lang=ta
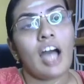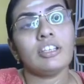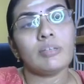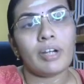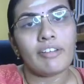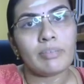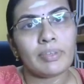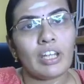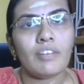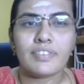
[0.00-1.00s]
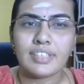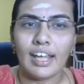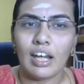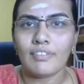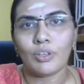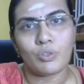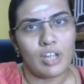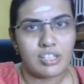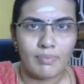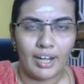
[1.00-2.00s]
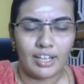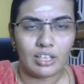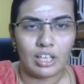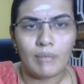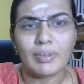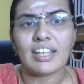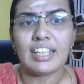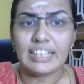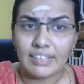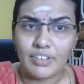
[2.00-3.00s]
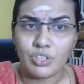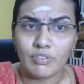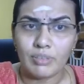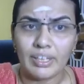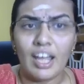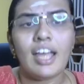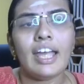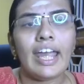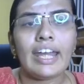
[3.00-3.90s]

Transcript: அதுக்கு முன்னாடி வந்து பார்த்தீங்கன்னா ஃபிசிக்கல்லாம் வந்து கொஞ்சம் கஷ்டமாக கேட்டுருக்காங்க பட் இந்த வருஷம் வந்து பார்த்தீங்கன்னா